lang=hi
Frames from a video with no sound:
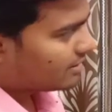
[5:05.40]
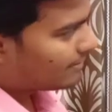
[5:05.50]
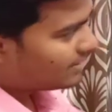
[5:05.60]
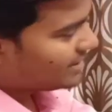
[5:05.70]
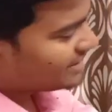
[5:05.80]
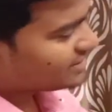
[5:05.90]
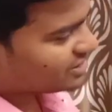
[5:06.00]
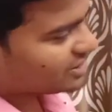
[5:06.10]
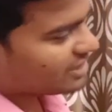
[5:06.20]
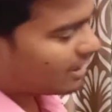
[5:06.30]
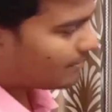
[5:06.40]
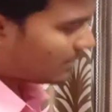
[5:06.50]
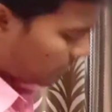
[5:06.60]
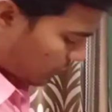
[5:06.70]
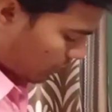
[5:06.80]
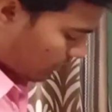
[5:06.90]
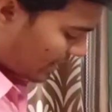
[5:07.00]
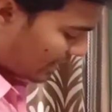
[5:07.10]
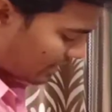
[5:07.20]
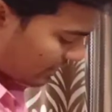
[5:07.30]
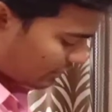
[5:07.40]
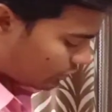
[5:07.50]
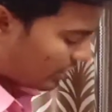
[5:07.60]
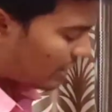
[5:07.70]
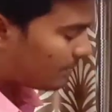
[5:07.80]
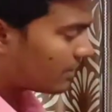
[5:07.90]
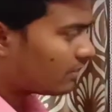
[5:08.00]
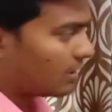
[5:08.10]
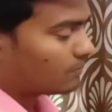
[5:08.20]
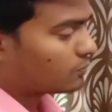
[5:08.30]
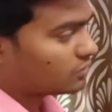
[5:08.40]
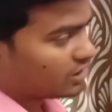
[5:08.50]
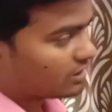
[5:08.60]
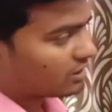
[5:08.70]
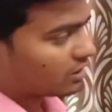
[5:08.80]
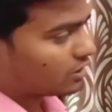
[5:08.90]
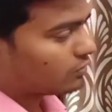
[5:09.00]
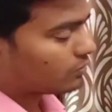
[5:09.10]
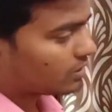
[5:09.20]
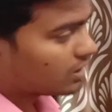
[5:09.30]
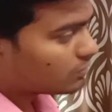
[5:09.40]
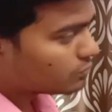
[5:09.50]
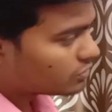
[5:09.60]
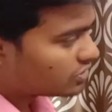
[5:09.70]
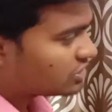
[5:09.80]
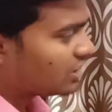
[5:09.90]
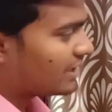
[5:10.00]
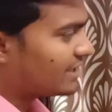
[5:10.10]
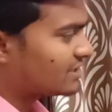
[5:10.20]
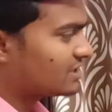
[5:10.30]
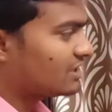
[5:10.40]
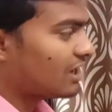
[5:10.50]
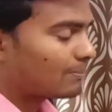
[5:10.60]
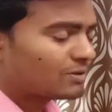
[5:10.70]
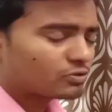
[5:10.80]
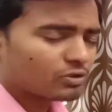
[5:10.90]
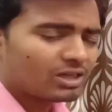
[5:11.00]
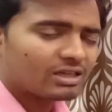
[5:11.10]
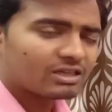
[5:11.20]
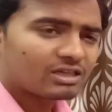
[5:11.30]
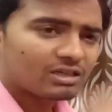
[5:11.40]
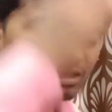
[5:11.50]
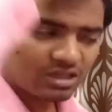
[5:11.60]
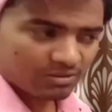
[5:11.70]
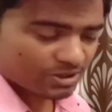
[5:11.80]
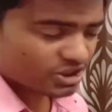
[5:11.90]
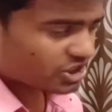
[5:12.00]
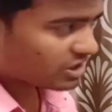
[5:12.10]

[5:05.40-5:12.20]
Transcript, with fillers: अब एज से यहाँ पर हम कोरोलेट करें तो यहाँ पर आपको ध्यान रखना होगा कुछ ऐसे आपने सुना है कि बच्चे